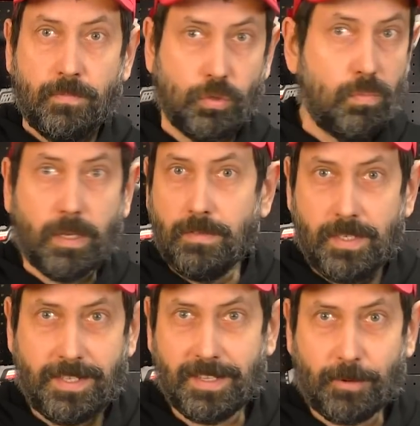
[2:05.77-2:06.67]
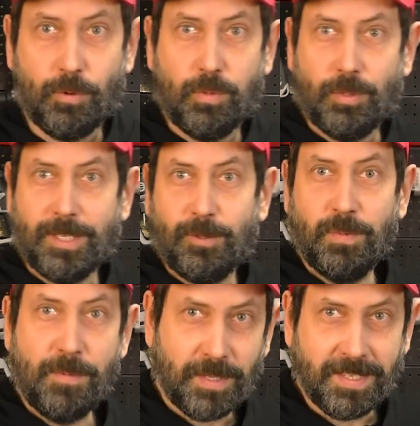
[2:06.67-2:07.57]
Но Зубр не всегда такой был
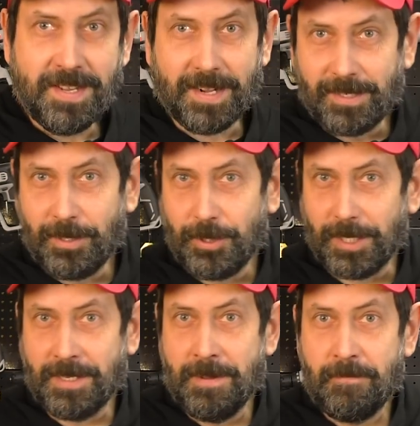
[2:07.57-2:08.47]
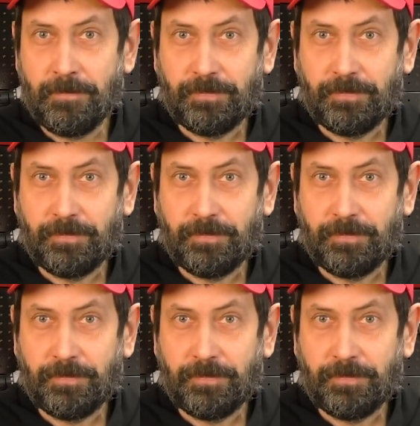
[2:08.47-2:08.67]
доступный по цене, как сейчас.